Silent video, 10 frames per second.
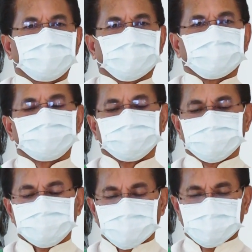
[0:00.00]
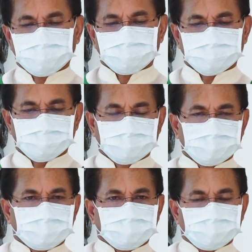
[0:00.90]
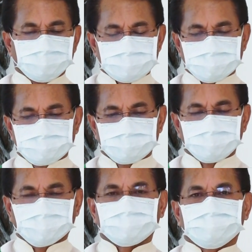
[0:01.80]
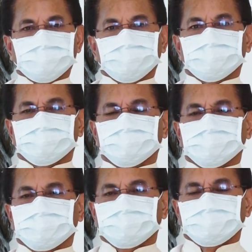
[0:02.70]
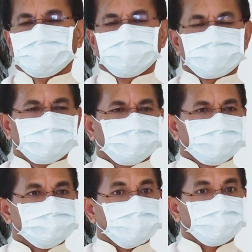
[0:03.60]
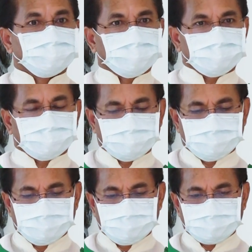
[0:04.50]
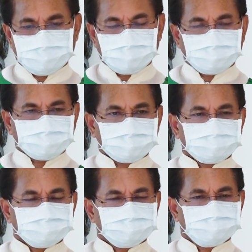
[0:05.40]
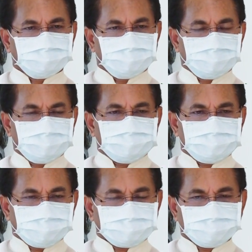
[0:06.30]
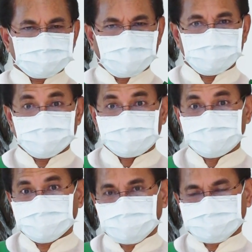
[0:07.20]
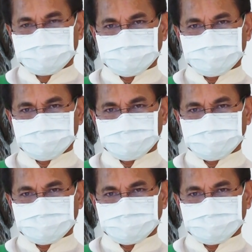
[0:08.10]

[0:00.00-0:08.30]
保禄劝格罗森团体、格罗森的教会，要兼顾他们的信仰，